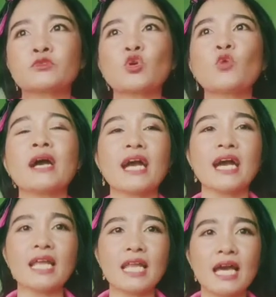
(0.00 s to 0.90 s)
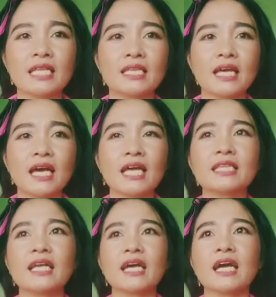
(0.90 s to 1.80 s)
kumakalat at
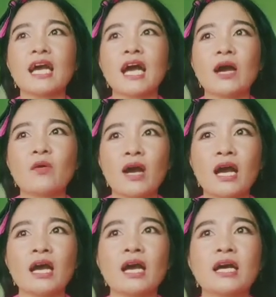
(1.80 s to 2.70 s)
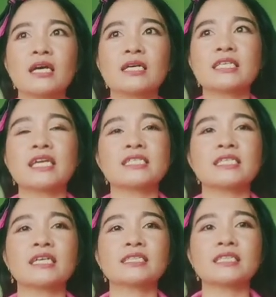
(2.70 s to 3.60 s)
nakakahawa sa
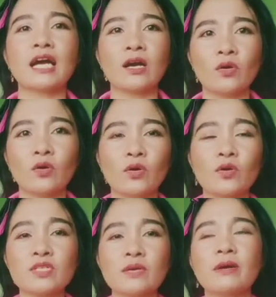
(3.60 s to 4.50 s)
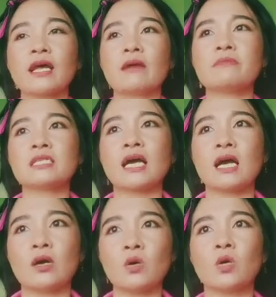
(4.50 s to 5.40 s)
isang tao o sa maraming
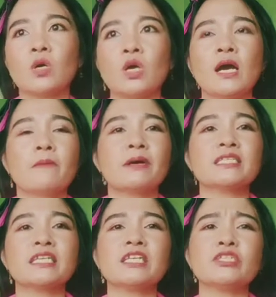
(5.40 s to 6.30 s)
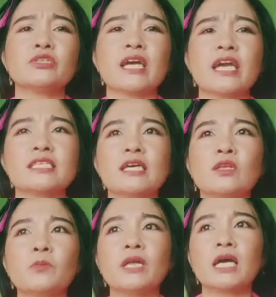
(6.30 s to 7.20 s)
tao. Pansinin nyo guys, sa
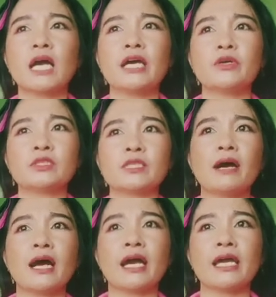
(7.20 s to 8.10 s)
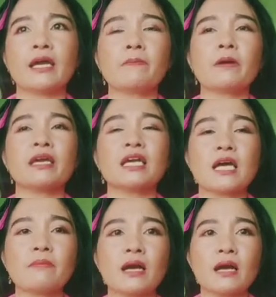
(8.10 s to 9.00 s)
loob ng ano, sa bahay, kapag may
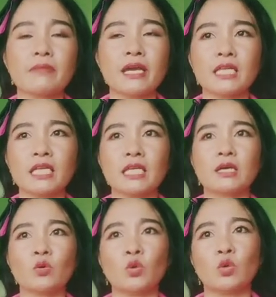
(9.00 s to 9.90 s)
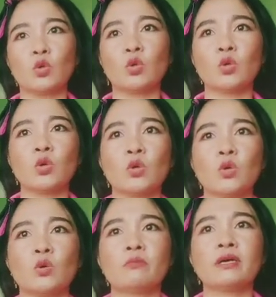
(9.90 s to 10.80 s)
kasama kang mainitin ng ulo,
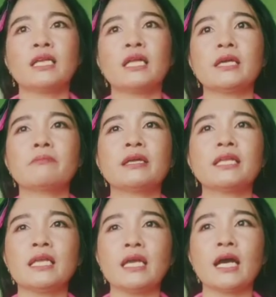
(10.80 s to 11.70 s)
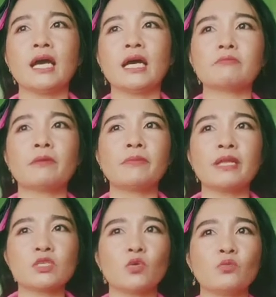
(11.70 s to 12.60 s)
madali, madali at
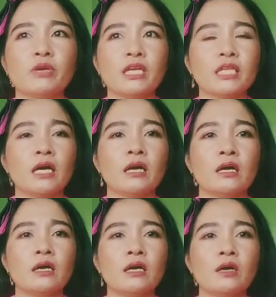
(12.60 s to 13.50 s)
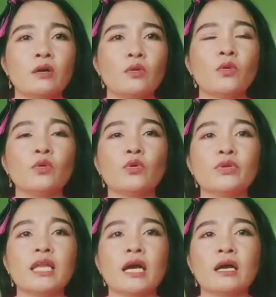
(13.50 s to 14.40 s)
mabilis uminit ang ulo
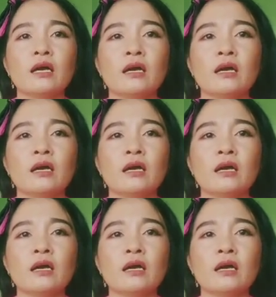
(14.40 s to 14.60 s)
nila.